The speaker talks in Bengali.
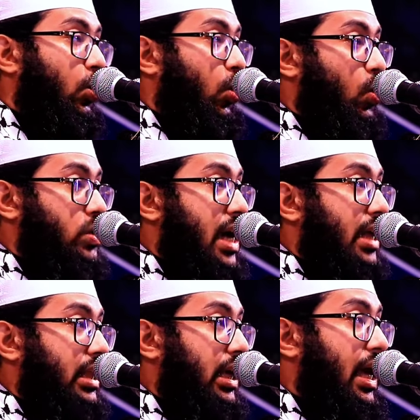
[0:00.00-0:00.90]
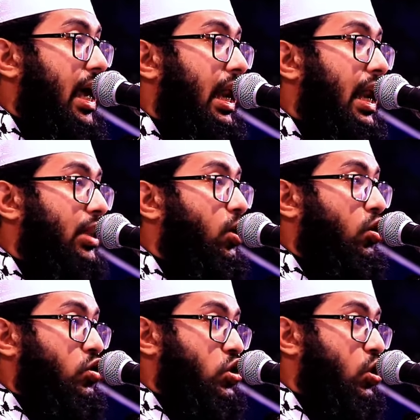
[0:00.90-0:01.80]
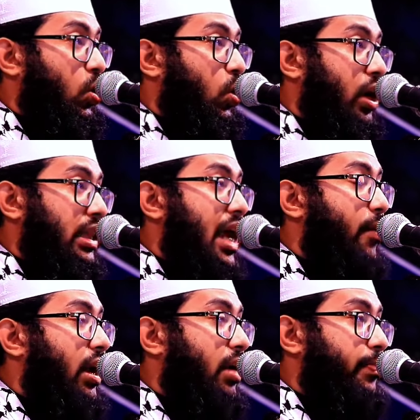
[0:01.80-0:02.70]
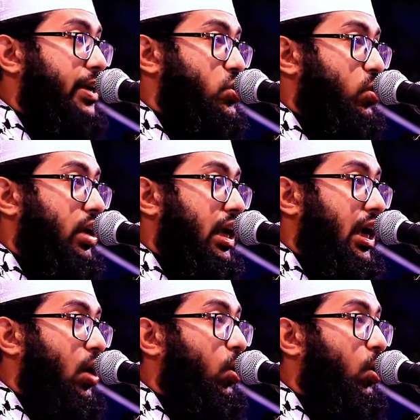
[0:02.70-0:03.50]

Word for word: কোনো জাতিকে আল্লাহ ধ্বংস করে দেওয়ার পেছনে